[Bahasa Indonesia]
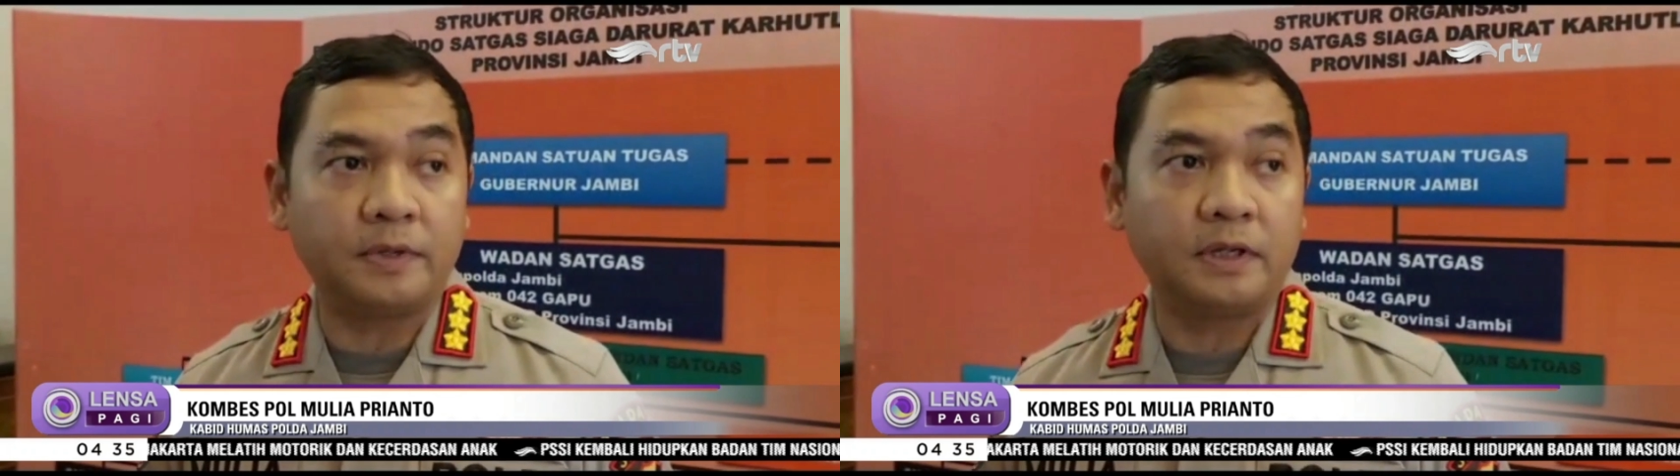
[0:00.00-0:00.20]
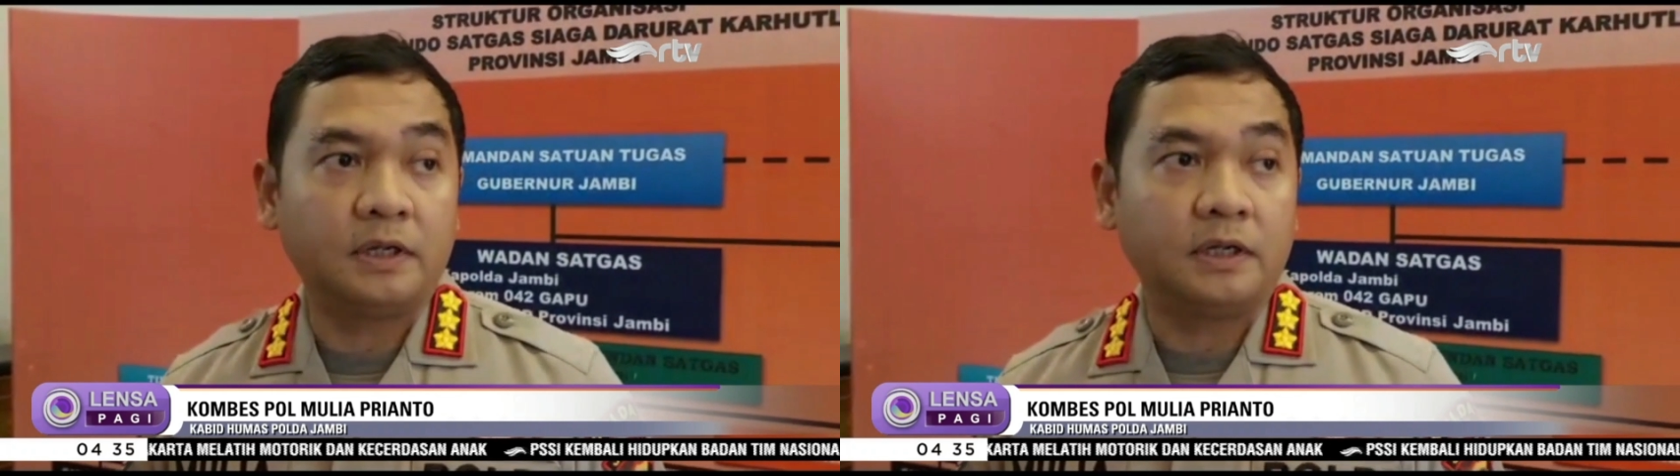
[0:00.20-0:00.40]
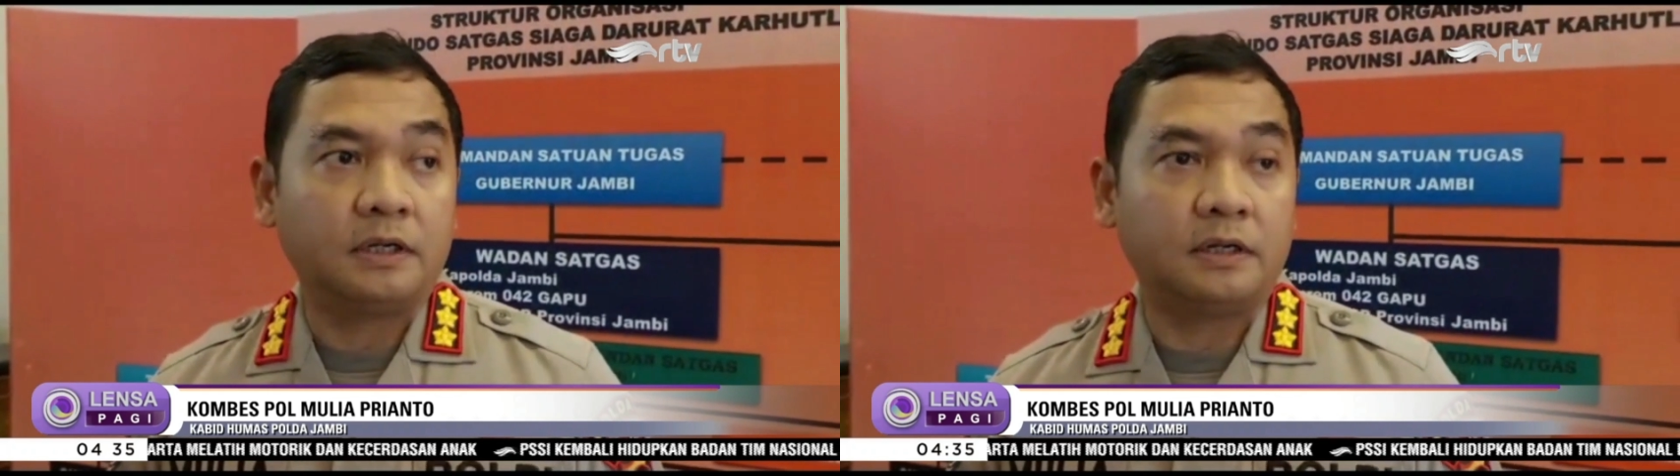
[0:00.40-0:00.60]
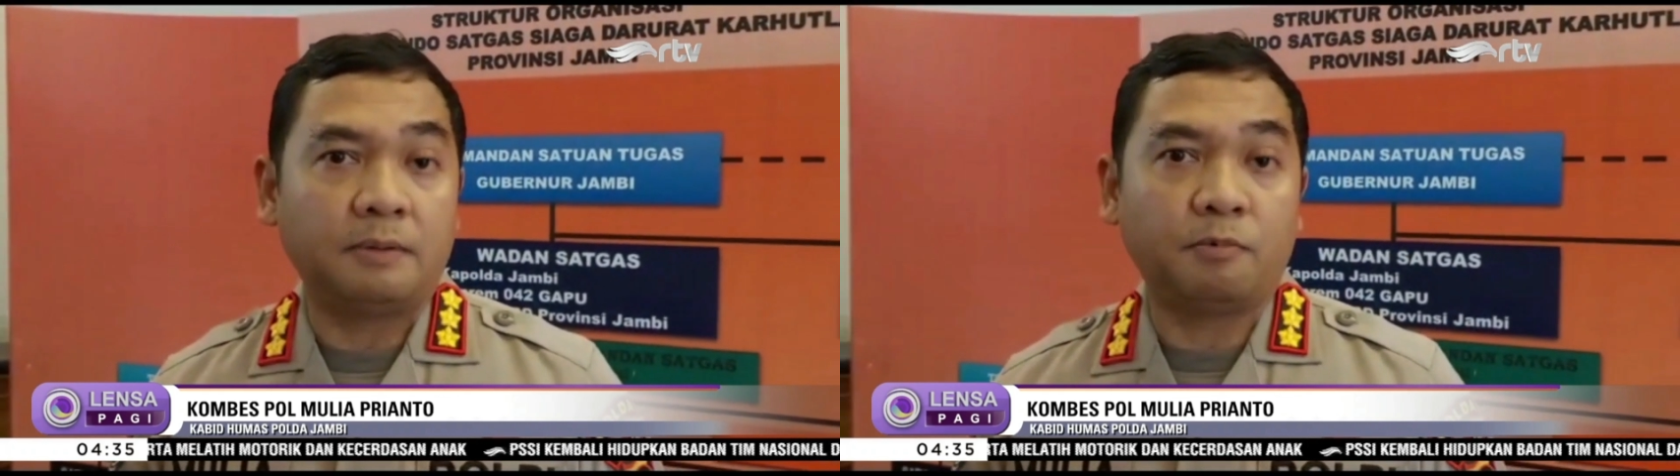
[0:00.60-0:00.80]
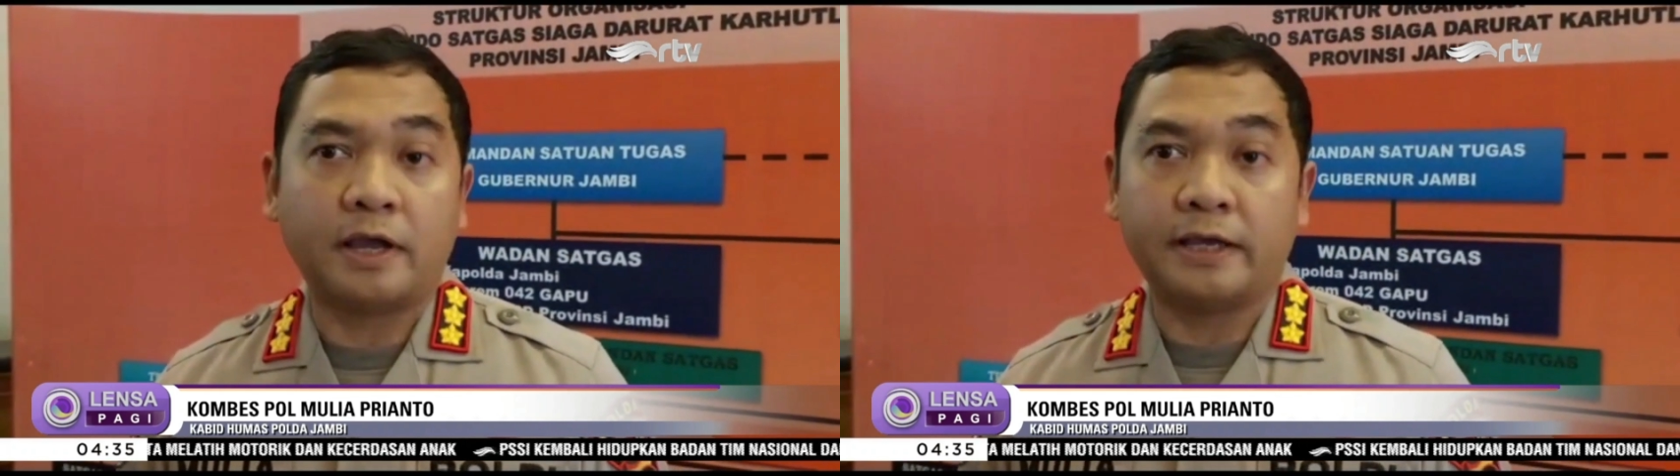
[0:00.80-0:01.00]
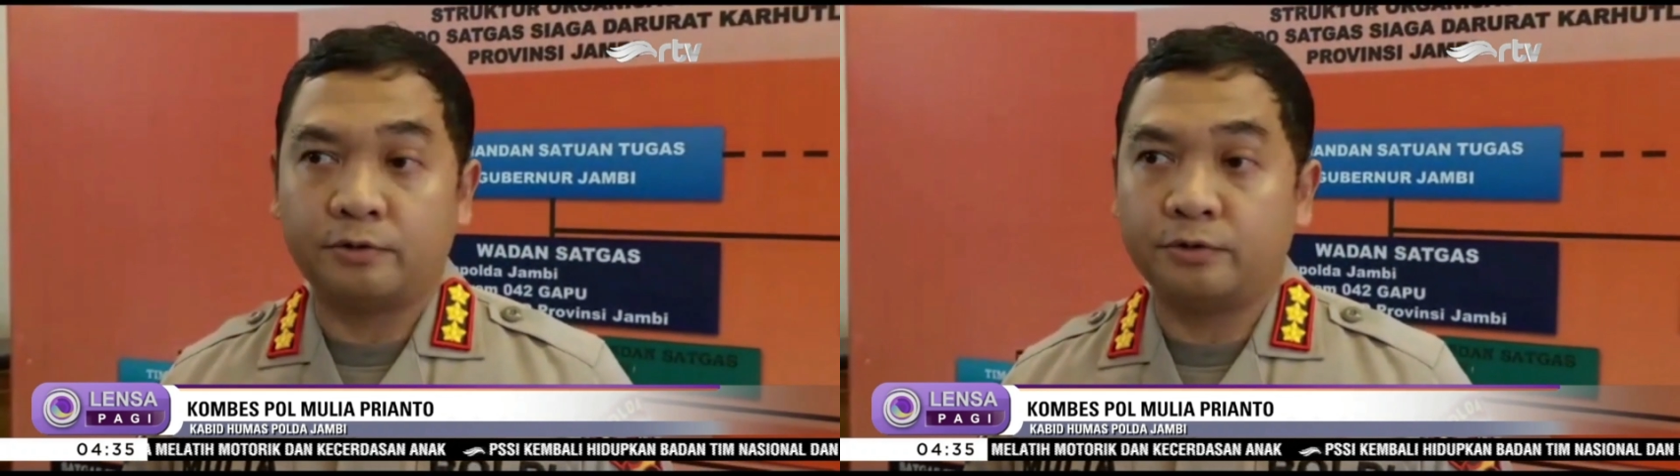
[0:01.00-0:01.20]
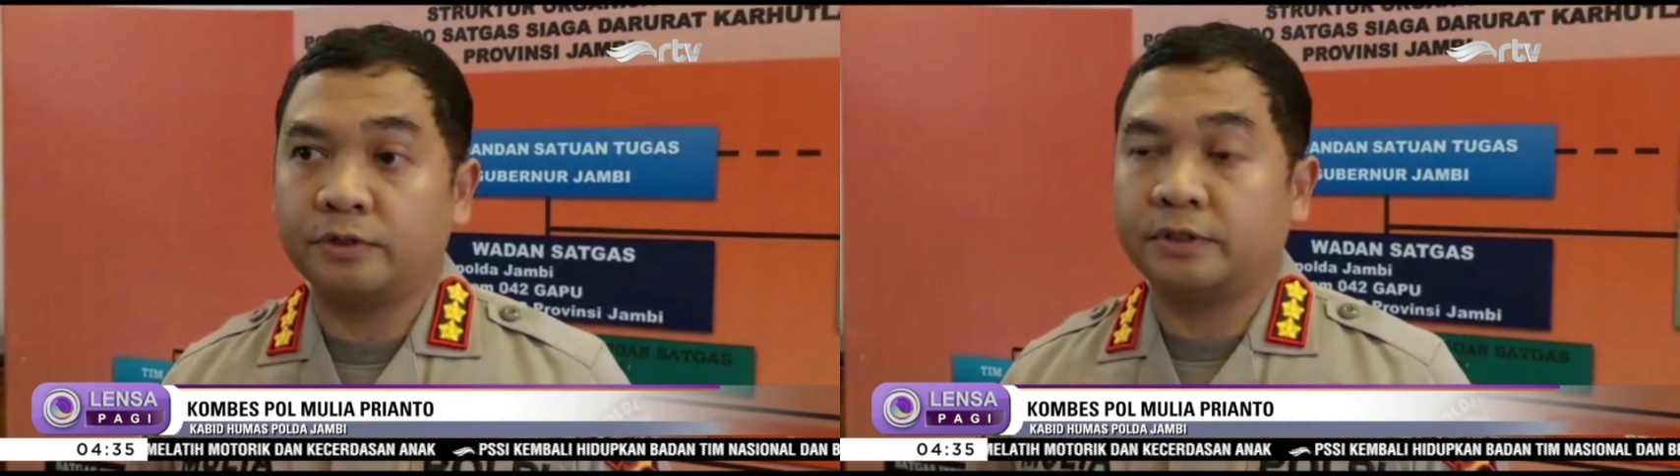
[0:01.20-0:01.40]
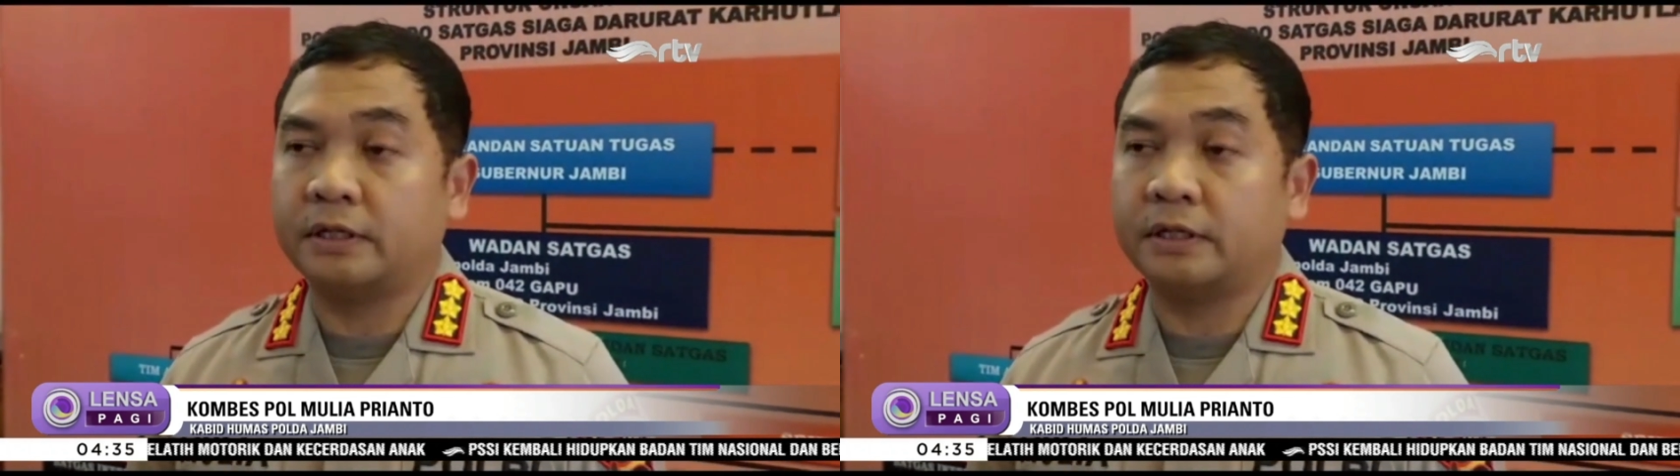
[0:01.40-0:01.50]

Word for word: hmm. dari Polair Lut, uh,